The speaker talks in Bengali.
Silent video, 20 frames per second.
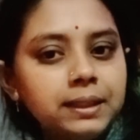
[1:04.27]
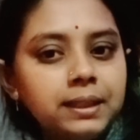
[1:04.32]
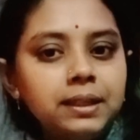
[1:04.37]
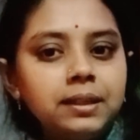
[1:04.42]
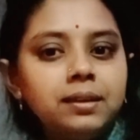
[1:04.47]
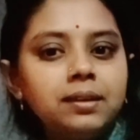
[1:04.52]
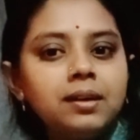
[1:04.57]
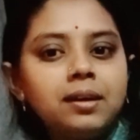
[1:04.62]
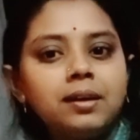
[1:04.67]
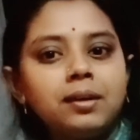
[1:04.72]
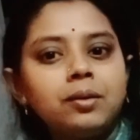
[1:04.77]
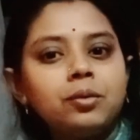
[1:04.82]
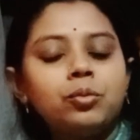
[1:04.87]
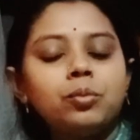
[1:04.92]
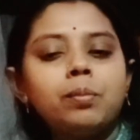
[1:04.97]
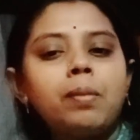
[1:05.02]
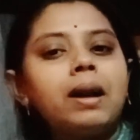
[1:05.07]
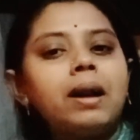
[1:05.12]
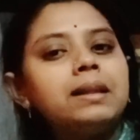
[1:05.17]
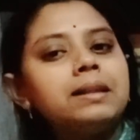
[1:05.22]
দিন
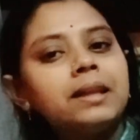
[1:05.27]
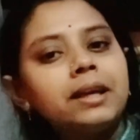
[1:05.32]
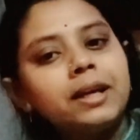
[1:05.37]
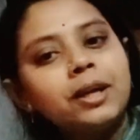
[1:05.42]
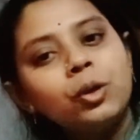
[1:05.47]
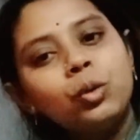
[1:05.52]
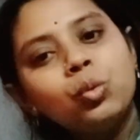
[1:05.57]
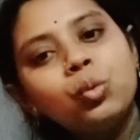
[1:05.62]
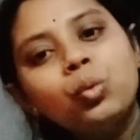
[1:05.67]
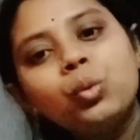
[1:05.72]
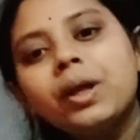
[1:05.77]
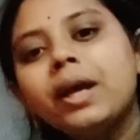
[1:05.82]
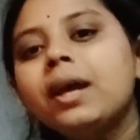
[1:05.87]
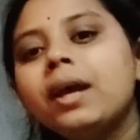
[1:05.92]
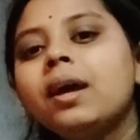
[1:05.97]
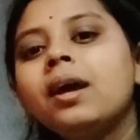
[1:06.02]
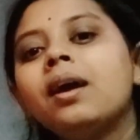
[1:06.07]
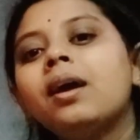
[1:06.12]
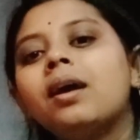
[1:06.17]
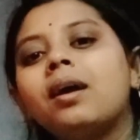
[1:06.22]
বাড়ি থেকে ঘুরে
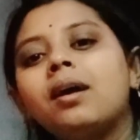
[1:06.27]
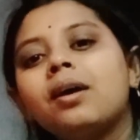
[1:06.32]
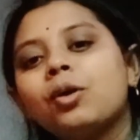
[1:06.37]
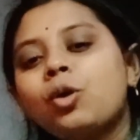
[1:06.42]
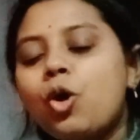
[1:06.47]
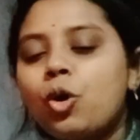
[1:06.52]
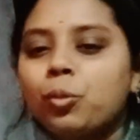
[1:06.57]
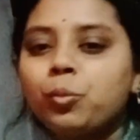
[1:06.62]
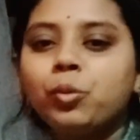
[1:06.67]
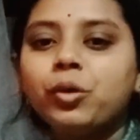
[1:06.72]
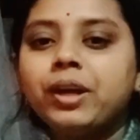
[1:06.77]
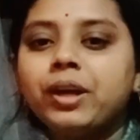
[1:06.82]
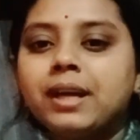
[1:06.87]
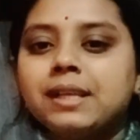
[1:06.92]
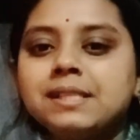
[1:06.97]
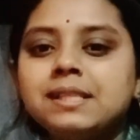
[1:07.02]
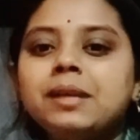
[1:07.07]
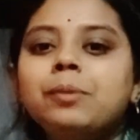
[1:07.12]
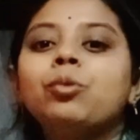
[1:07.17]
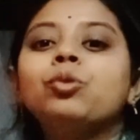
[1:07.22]
খড়গপুরে
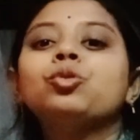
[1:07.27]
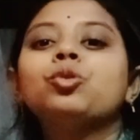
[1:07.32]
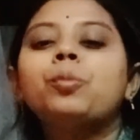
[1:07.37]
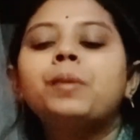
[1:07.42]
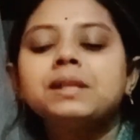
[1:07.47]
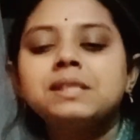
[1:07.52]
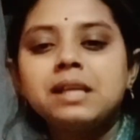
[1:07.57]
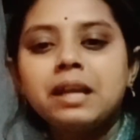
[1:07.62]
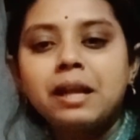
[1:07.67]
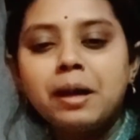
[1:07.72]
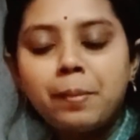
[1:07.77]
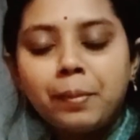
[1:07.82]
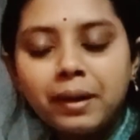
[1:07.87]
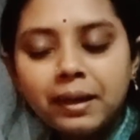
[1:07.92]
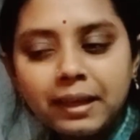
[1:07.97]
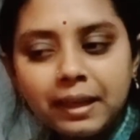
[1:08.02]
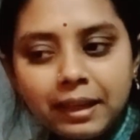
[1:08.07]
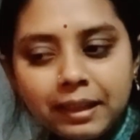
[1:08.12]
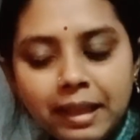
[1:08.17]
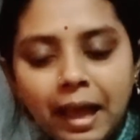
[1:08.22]
গেছি এবং তোমরা যারা
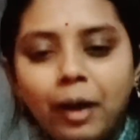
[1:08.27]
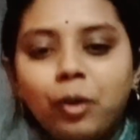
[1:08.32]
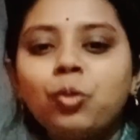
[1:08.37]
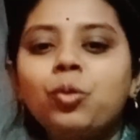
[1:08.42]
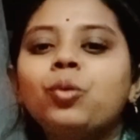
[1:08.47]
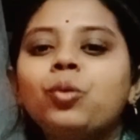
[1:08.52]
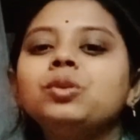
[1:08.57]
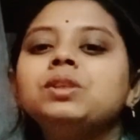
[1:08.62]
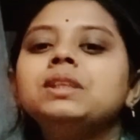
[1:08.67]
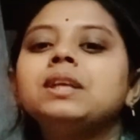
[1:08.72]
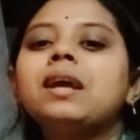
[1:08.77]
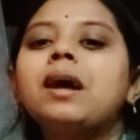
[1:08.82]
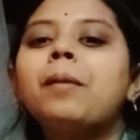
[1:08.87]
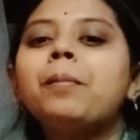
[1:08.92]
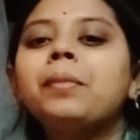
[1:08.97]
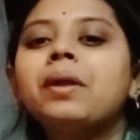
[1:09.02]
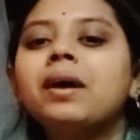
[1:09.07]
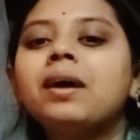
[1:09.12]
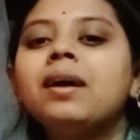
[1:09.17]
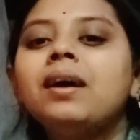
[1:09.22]
আমাকে দেখো যে
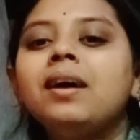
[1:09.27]
আমরা